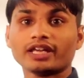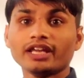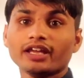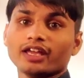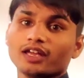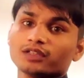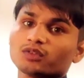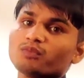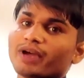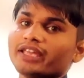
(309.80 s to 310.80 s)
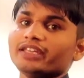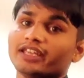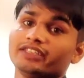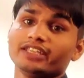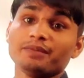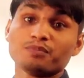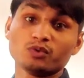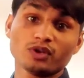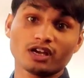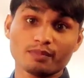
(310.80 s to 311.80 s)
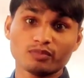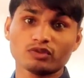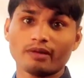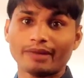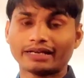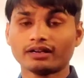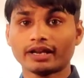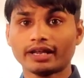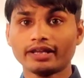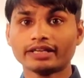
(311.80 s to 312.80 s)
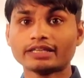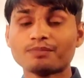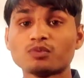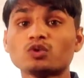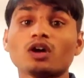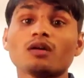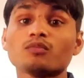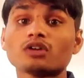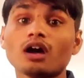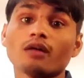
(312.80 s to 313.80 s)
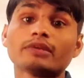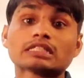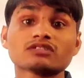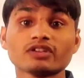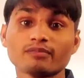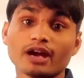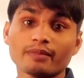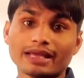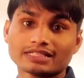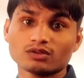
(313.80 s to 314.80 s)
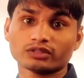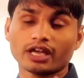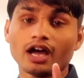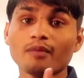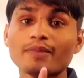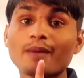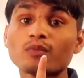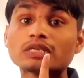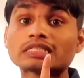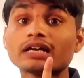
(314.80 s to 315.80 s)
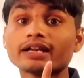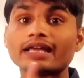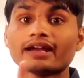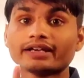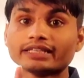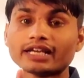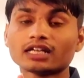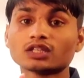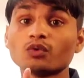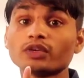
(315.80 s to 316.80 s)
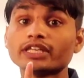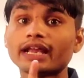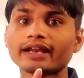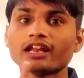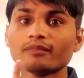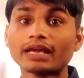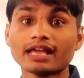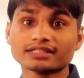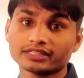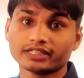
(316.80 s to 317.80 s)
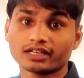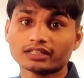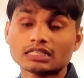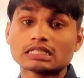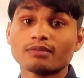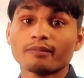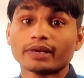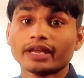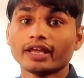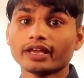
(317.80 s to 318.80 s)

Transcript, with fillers: ओके तो भाई ये पूरा का पूरा मैटर है ये पूरा का पूरा अमेजोन फ्लिपकार्ट ऐसे होता है अब मैं आपको इसका रियलिटी दिखाता हूँ कि ये रियल में कैसा दिख रहा था जब हमने